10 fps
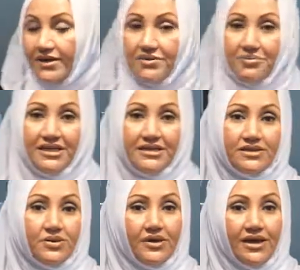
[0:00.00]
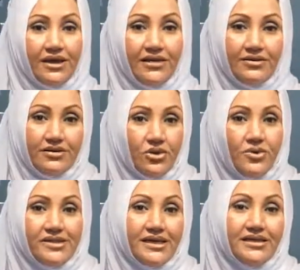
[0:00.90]
the meat is cooking, the dough
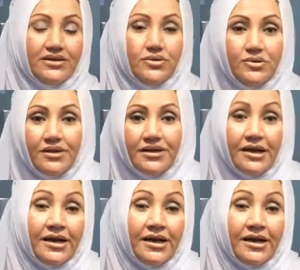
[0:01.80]
is getting cooler,